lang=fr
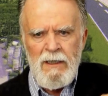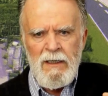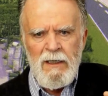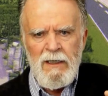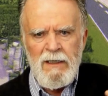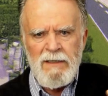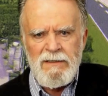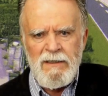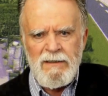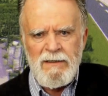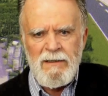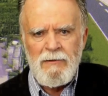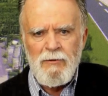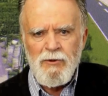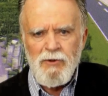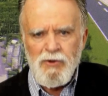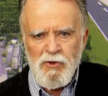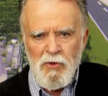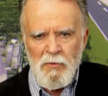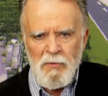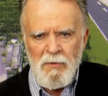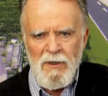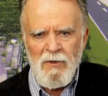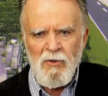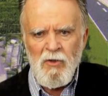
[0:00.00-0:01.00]
Et c'était le
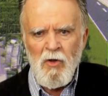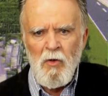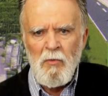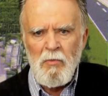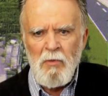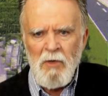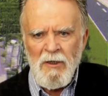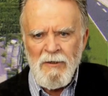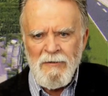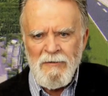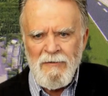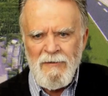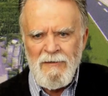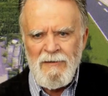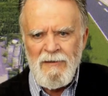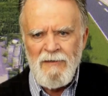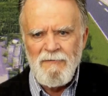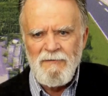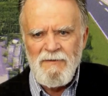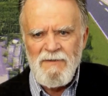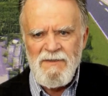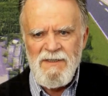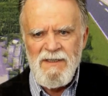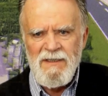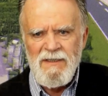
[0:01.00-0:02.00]
chemin qu'empruntaient les
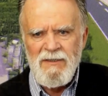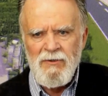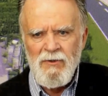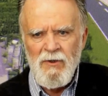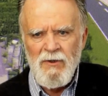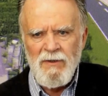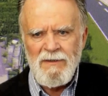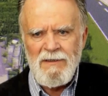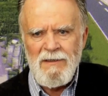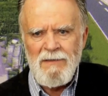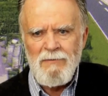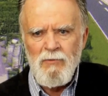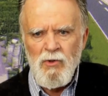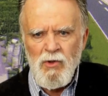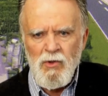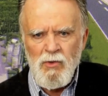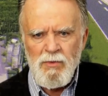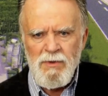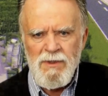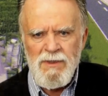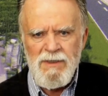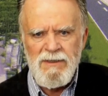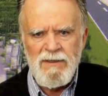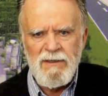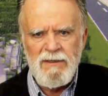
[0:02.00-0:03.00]
visiteurs des
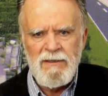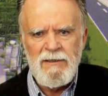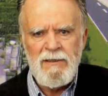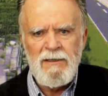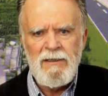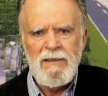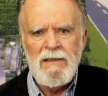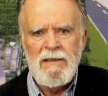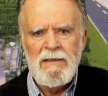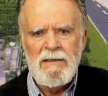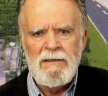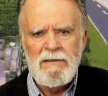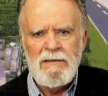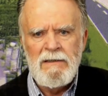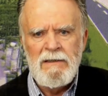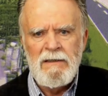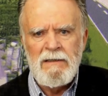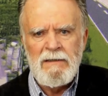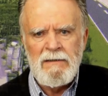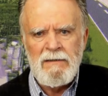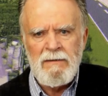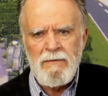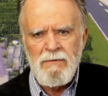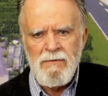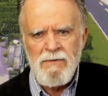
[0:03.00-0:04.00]
menuiseries. Ils
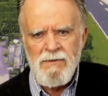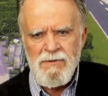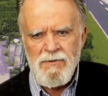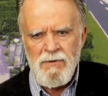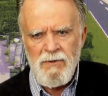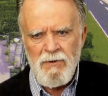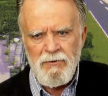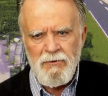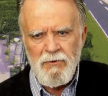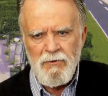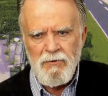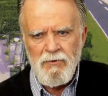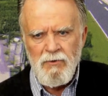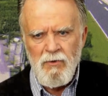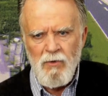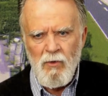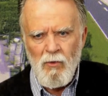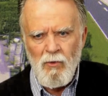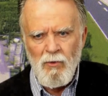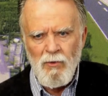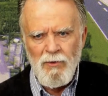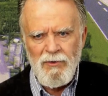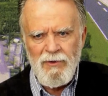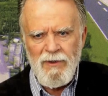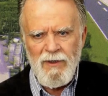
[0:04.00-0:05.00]
quittaient une sorte de
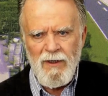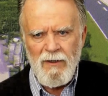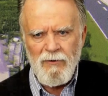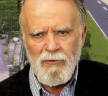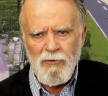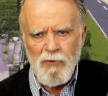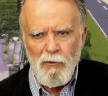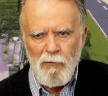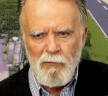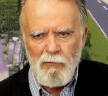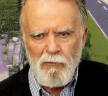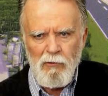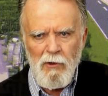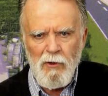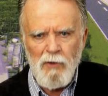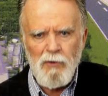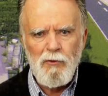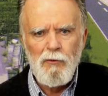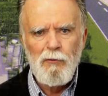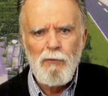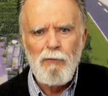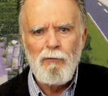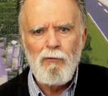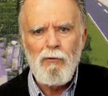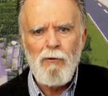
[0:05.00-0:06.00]
route à deux fois
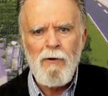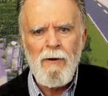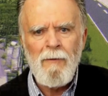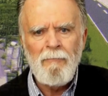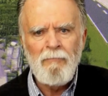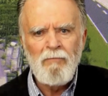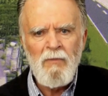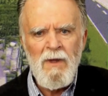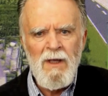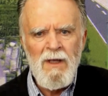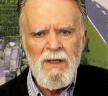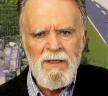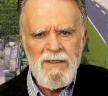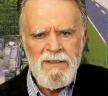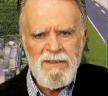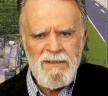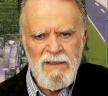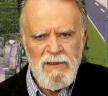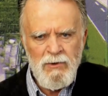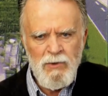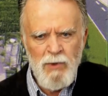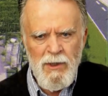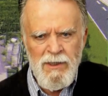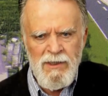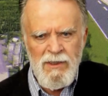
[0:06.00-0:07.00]
deux voies,
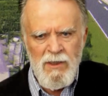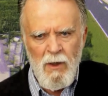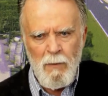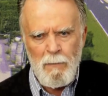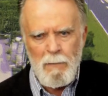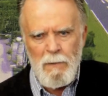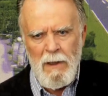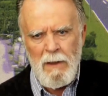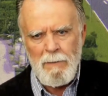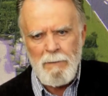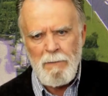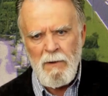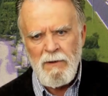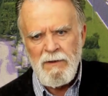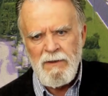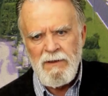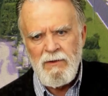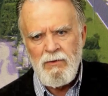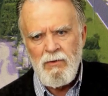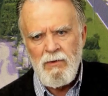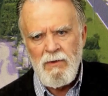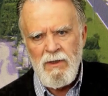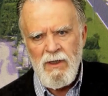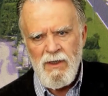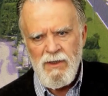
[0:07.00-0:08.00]
s'éloignaient en
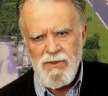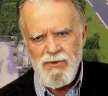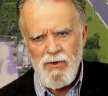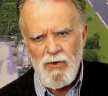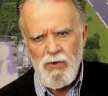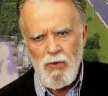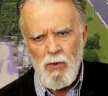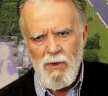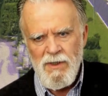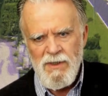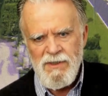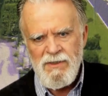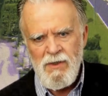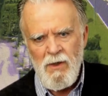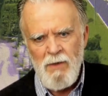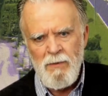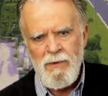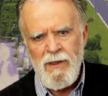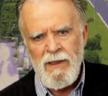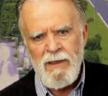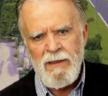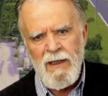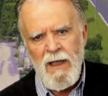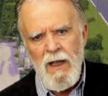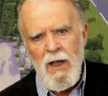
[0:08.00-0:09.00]
perpendiculaire sur 300
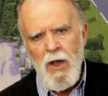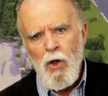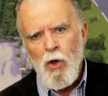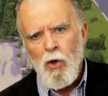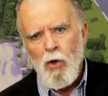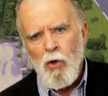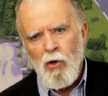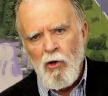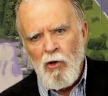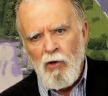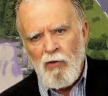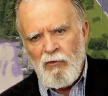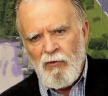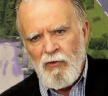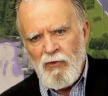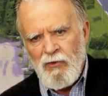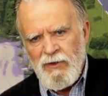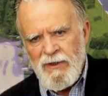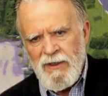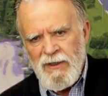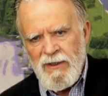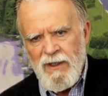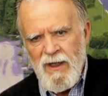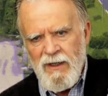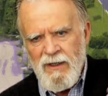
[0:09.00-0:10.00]
mètres,
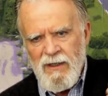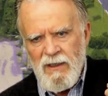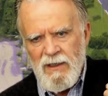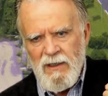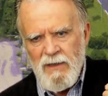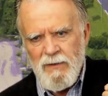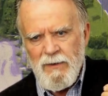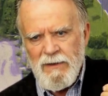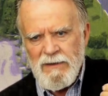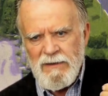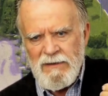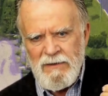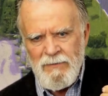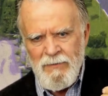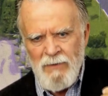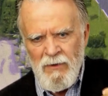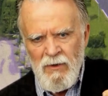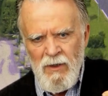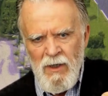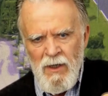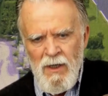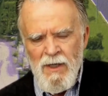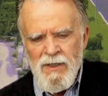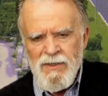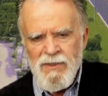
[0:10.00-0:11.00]
revenaient derrière les
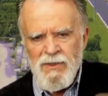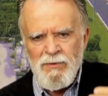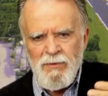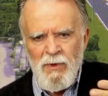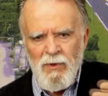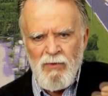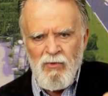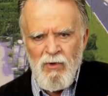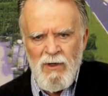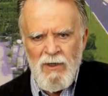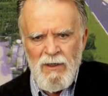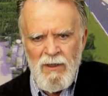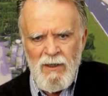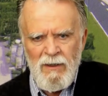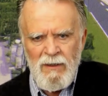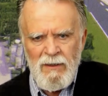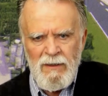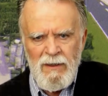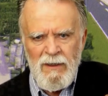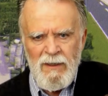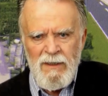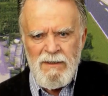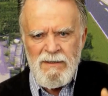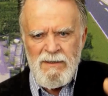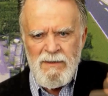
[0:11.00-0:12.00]
bâtiments. Seulement voilà,
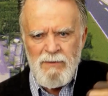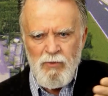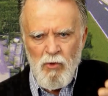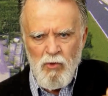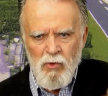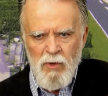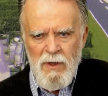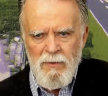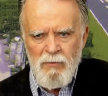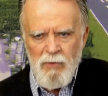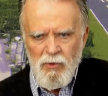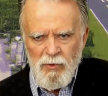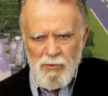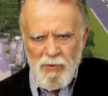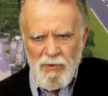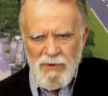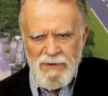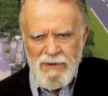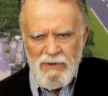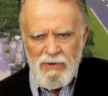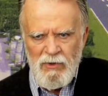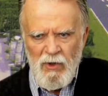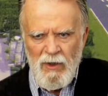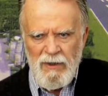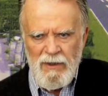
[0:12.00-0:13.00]
c'est pourquoi il me
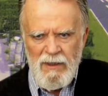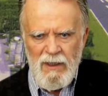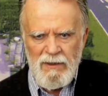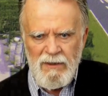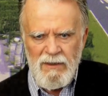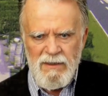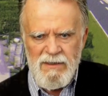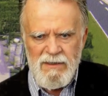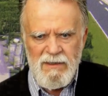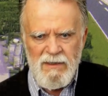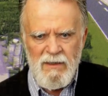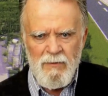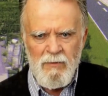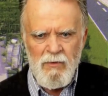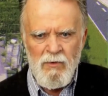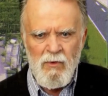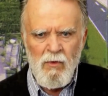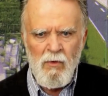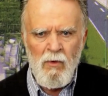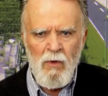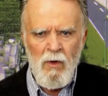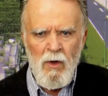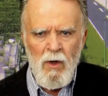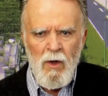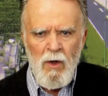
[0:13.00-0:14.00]
demandait de regarder ce
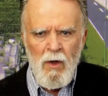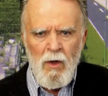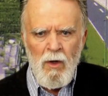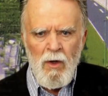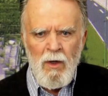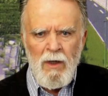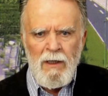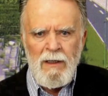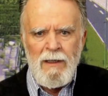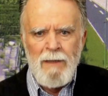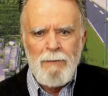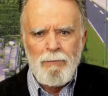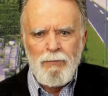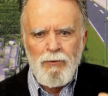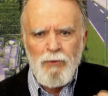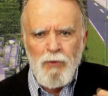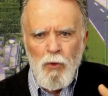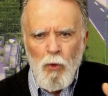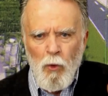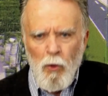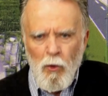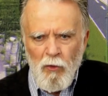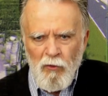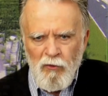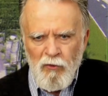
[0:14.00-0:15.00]
camion les plus
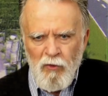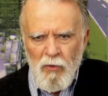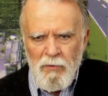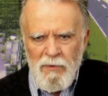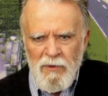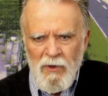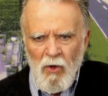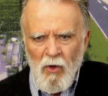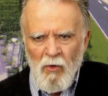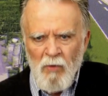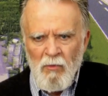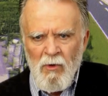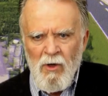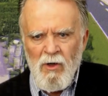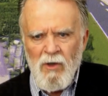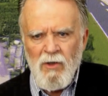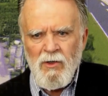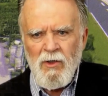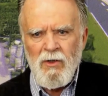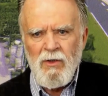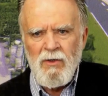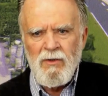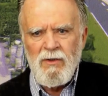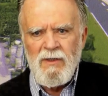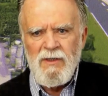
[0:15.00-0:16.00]
gros
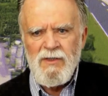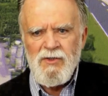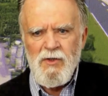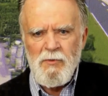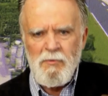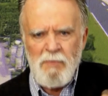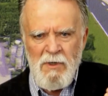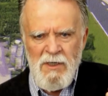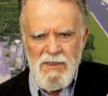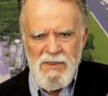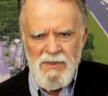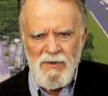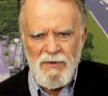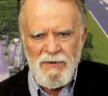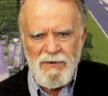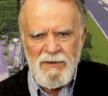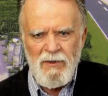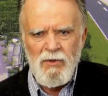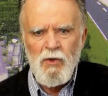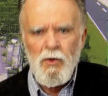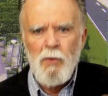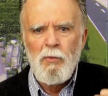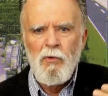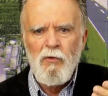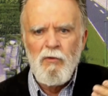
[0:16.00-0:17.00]
semi-remorques qui se
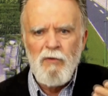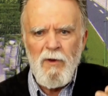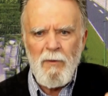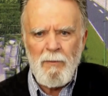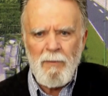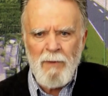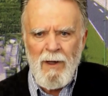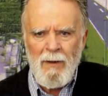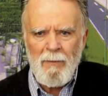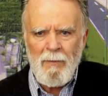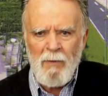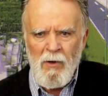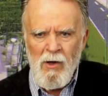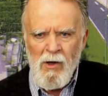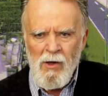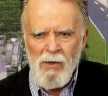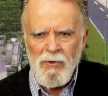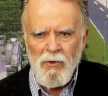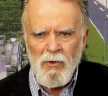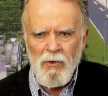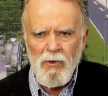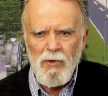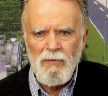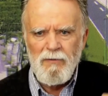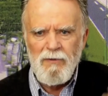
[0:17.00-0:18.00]
présentaient ne pouvaient pas
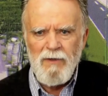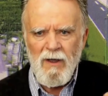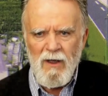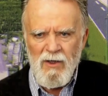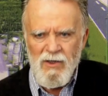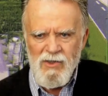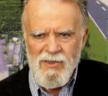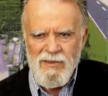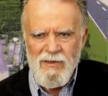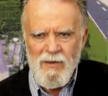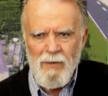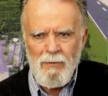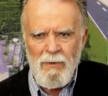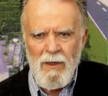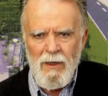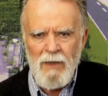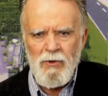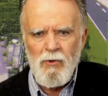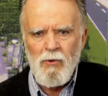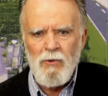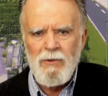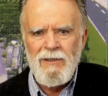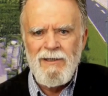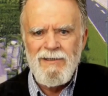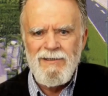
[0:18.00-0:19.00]
prendre le virage là-bas,
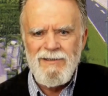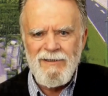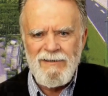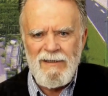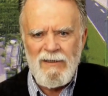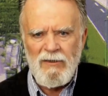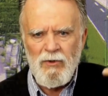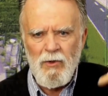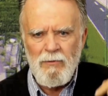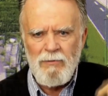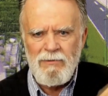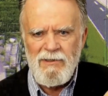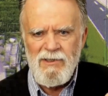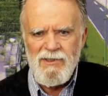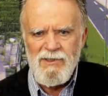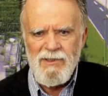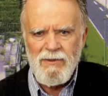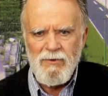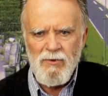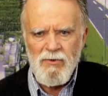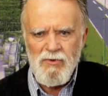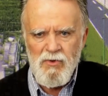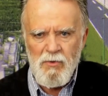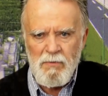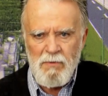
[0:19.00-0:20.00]
donc ils étaient obligés
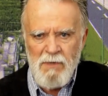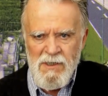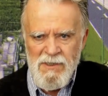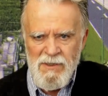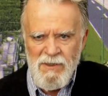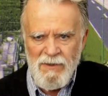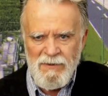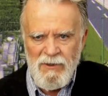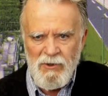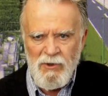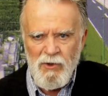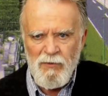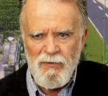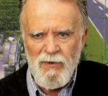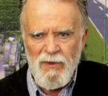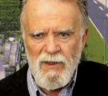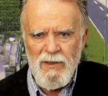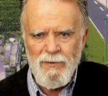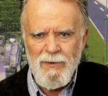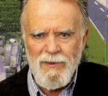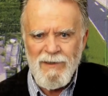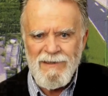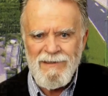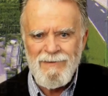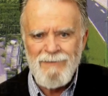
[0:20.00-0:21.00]
de se présenter devant
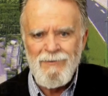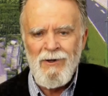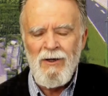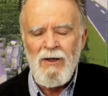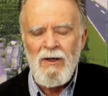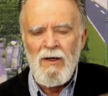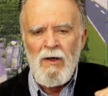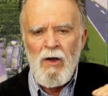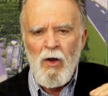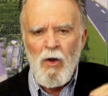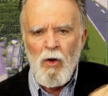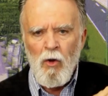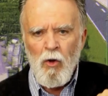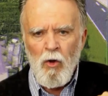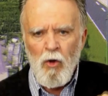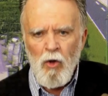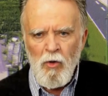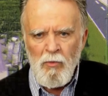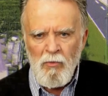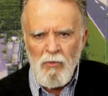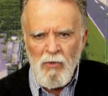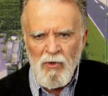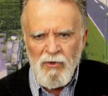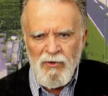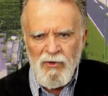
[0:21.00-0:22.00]
les bâtiments en
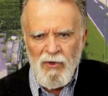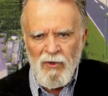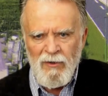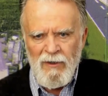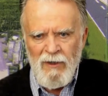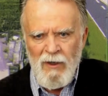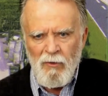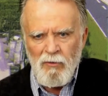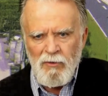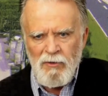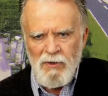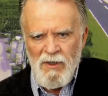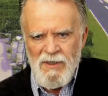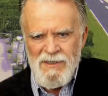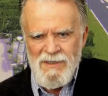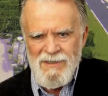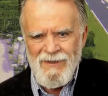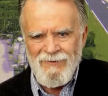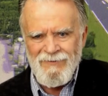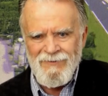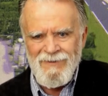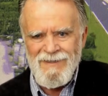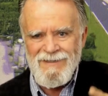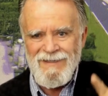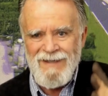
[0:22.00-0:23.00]
remontant la route à
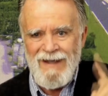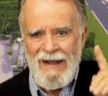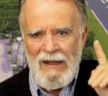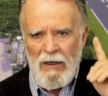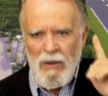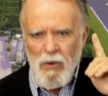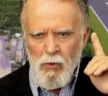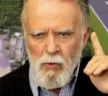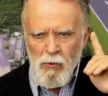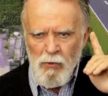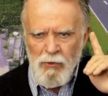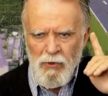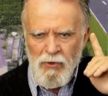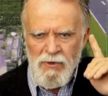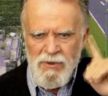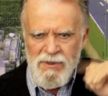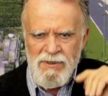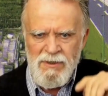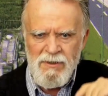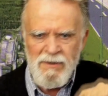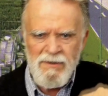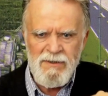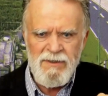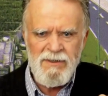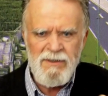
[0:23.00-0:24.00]
110 à
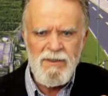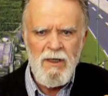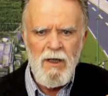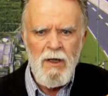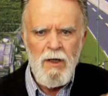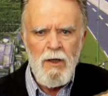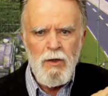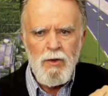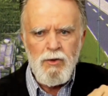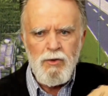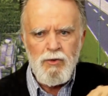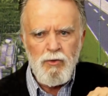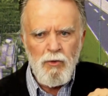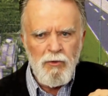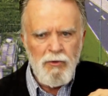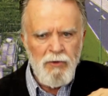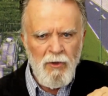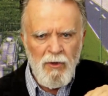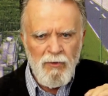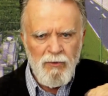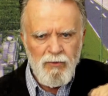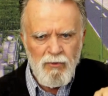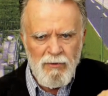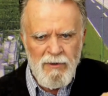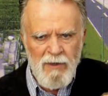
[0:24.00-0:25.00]
contresens sur
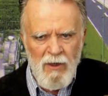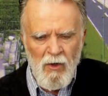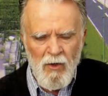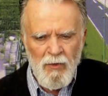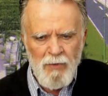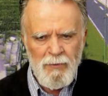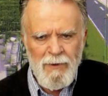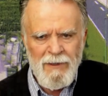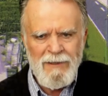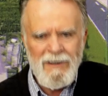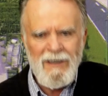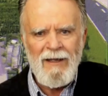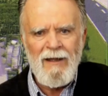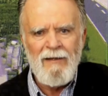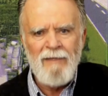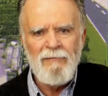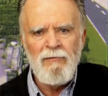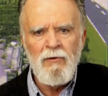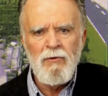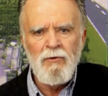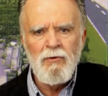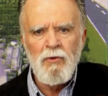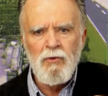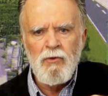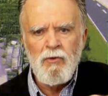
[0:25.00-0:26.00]
30 ou 40 mètres
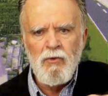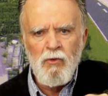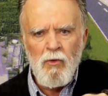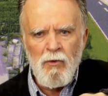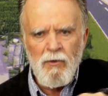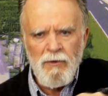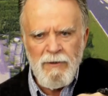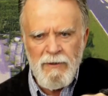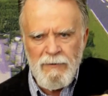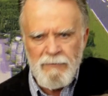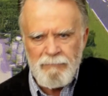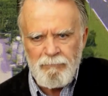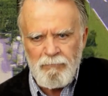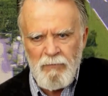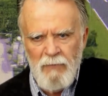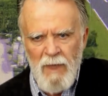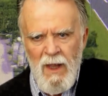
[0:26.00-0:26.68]
avant de tourner.